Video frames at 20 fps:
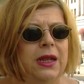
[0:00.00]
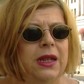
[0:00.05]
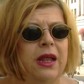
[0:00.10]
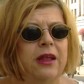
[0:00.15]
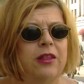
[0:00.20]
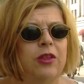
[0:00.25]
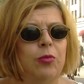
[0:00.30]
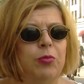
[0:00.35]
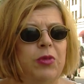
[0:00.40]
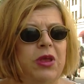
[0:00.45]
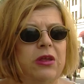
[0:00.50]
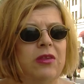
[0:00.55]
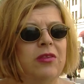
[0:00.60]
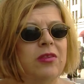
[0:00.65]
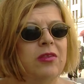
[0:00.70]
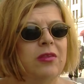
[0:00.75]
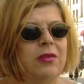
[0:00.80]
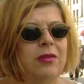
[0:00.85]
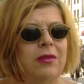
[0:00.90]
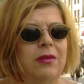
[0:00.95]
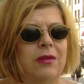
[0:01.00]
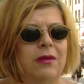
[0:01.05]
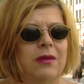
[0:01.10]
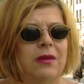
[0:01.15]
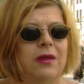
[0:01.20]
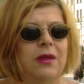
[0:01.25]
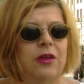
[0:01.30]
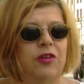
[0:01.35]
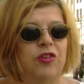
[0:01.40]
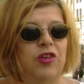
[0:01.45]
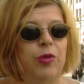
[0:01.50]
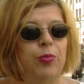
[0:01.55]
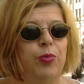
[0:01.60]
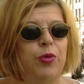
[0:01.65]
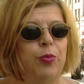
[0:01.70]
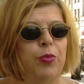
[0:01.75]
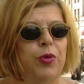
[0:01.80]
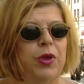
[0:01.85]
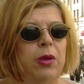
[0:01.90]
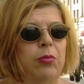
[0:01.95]
Natomiast jeżeli
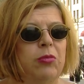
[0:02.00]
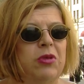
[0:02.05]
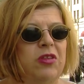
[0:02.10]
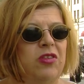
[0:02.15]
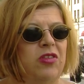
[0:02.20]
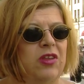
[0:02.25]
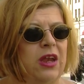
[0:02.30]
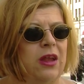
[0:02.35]
próbujemy